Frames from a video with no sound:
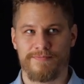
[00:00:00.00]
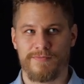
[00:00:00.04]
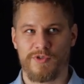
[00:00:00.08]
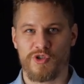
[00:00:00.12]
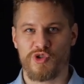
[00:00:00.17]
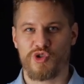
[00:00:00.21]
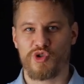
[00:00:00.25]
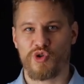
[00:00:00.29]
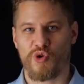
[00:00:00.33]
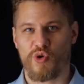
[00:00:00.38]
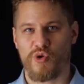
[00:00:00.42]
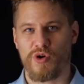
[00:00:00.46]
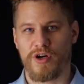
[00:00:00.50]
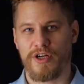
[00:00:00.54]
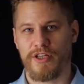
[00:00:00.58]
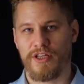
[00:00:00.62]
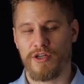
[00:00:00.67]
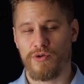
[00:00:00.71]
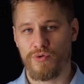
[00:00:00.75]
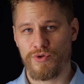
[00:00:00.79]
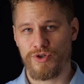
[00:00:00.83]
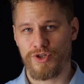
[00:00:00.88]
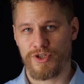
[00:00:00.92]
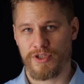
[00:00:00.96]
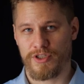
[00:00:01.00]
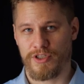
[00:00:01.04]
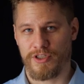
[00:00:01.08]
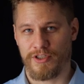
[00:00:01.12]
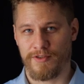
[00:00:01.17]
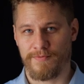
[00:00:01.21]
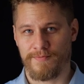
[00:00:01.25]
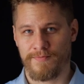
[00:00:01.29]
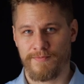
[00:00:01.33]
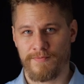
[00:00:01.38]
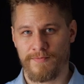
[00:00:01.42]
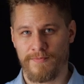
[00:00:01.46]
строго
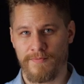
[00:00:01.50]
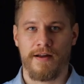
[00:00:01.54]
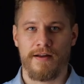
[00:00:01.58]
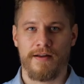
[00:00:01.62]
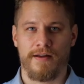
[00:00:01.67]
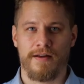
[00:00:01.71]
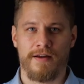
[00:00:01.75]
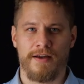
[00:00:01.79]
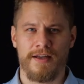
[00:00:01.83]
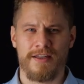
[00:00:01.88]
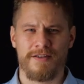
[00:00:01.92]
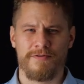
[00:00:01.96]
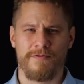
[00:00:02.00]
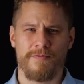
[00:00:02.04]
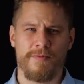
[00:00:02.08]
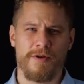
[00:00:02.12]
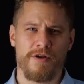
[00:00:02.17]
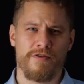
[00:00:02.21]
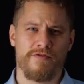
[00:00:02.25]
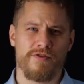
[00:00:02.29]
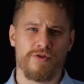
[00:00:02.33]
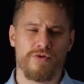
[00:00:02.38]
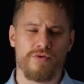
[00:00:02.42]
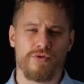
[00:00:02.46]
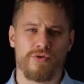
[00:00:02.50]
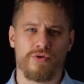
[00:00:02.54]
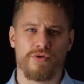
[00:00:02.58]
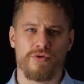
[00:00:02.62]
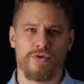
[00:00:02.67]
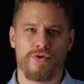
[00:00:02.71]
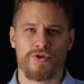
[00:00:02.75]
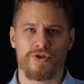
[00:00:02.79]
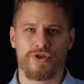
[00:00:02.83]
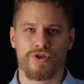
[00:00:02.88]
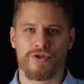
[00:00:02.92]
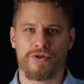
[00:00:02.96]
научное. Э, этим имею в виду
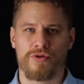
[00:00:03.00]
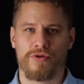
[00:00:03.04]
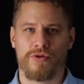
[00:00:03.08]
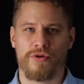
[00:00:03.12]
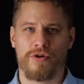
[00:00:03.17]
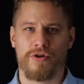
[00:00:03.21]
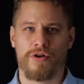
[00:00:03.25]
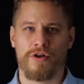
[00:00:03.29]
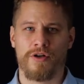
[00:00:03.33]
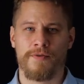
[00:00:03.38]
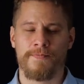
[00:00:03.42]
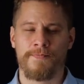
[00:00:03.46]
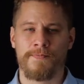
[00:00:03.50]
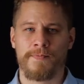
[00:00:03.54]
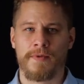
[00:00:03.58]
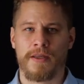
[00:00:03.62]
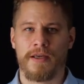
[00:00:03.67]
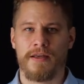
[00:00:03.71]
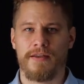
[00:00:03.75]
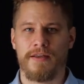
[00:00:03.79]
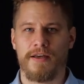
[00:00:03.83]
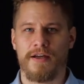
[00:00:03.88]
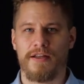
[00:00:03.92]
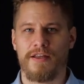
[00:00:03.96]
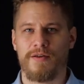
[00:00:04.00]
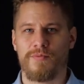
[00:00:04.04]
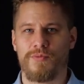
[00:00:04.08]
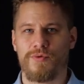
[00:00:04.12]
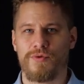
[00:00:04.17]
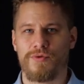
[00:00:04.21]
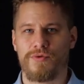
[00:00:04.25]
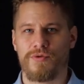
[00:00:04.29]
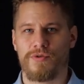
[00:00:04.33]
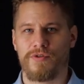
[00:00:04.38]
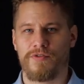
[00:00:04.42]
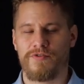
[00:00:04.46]
то, что я не
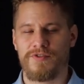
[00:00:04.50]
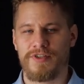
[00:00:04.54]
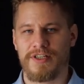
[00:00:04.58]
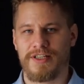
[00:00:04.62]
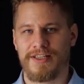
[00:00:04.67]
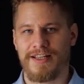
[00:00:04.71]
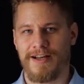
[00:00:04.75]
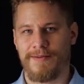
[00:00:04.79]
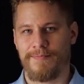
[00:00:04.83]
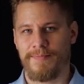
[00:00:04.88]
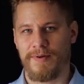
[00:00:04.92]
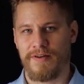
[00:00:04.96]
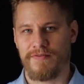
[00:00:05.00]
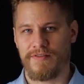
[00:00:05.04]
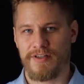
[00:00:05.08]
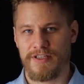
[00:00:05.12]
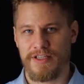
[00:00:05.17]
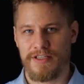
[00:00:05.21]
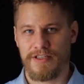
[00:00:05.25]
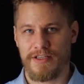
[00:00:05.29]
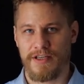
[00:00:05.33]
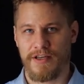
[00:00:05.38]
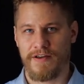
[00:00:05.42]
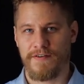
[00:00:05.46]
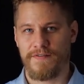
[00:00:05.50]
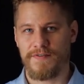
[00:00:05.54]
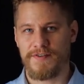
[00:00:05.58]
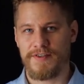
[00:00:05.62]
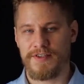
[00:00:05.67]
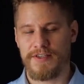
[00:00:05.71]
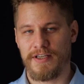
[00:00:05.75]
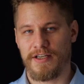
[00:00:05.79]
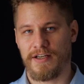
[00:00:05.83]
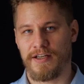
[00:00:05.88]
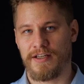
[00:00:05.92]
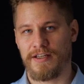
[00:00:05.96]
буду всегда приводить
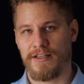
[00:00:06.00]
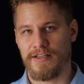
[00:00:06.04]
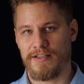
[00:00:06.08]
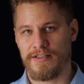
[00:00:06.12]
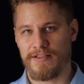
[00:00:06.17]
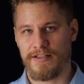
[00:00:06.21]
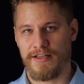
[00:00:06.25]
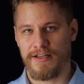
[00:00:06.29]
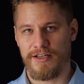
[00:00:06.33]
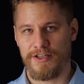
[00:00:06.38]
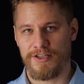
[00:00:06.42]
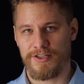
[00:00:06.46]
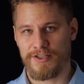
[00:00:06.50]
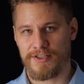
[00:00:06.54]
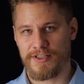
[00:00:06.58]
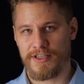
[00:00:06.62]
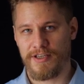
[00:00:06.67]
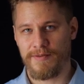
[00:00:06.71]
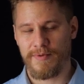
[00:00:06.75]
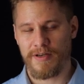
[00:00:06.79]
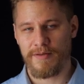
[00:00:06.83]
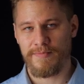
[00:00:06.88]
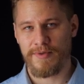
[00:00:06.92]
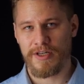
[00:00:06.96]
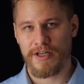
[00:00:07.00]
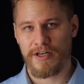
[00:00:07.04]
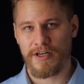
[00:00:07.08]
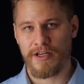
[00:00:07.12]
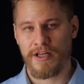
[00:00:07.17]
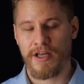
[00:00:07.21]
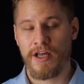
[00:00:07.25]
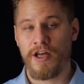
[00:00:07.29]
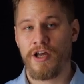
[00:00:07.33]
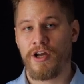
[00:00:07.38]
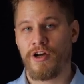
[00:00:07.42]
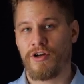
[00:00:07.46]
все исторические
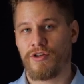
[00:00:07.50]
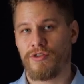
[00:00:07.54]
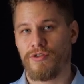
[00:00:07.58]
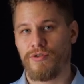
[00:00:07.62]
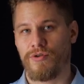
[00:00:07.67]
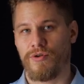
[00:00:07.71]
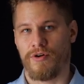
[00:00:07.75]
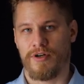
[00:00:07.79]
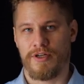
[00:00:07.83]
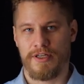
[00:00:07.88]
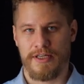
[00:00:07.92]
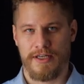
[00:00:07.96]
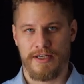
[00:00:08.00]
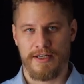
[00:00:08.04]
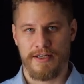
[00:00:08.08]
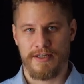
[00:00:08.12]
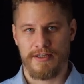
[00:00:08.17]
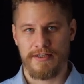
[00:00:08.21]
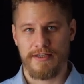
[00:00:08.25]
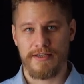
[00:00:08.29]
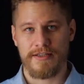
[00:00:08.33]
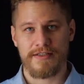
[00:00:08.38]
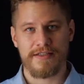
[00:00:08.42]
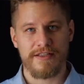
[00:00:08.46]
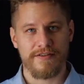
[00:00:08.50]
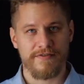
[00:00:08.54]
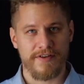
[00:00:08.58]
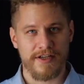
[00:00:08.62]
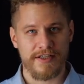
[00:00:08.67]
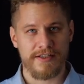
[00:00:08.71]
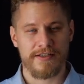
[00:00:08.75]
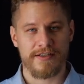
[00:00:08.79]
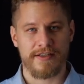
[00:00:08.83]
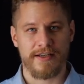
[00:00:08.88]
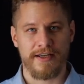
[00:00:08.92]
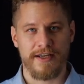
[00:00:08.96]
примеры, но если
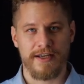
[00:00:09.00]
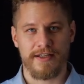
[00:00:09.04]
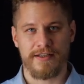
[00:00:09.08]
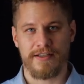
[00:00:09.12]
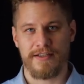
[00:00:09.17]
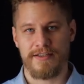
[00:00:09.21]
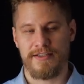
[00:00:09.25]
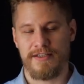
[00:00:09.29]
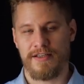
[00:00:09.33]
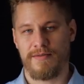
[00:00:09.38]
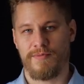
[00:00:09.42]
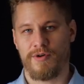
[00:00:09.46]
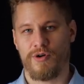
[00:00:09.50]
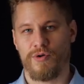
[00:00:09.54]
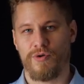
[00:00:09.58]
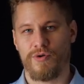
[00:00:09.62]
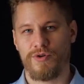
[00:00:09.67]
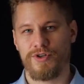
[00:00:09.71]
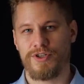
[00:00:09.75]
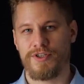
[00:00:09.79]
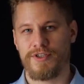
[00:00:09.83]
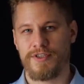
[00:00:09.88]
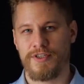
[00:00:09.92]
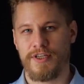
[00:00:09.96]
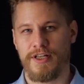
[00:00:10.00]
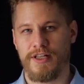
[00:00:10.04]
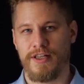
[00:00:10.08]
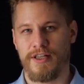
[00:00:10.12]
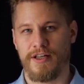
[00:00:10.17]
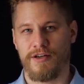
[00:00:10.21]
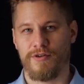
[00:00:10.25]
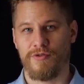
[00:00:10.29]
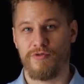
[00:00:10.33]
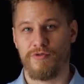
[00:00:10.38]
вас эта тема очень сильно